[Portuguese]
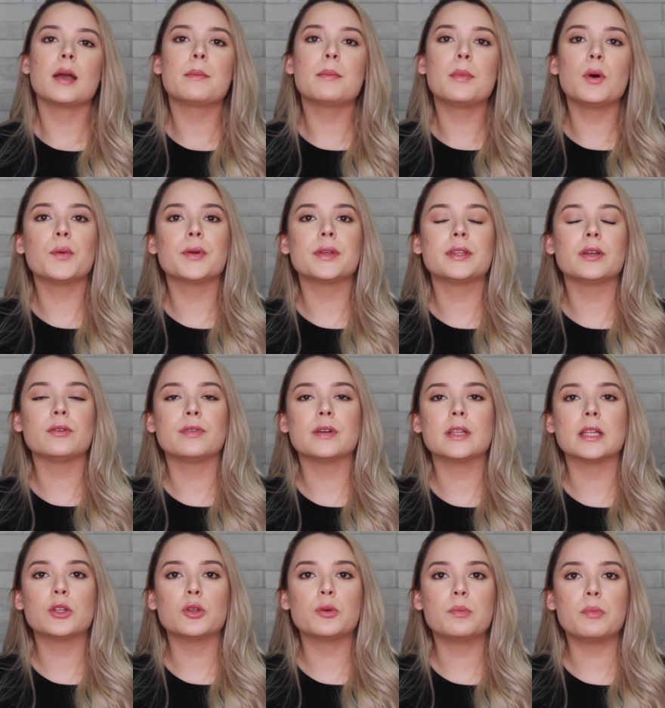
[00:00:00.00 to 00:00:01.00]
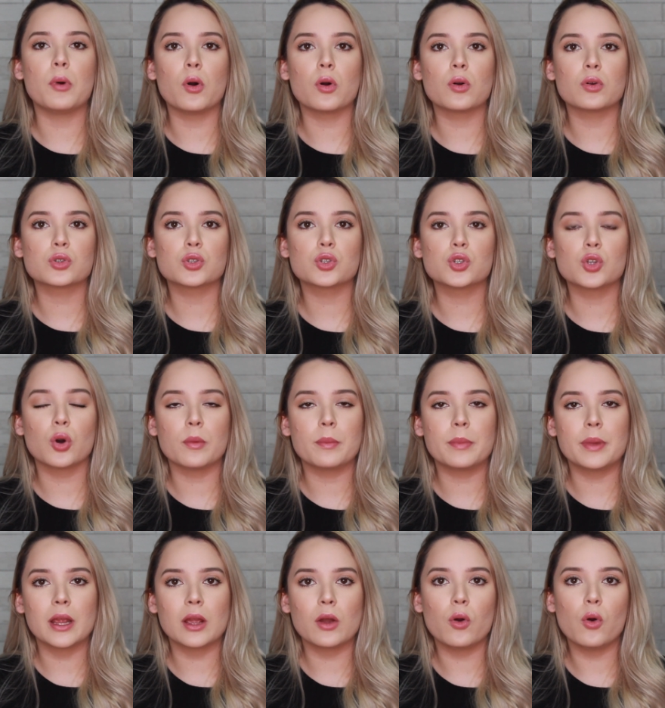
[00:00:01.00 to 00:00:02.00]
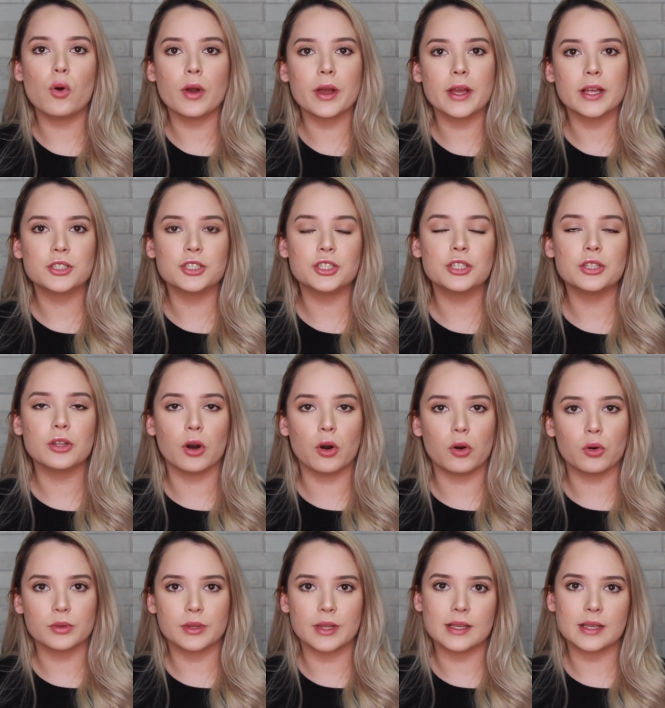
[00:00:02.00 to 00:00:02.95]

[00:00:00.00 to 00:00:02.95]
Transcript: Bom, então falando um pouco sobre o retinol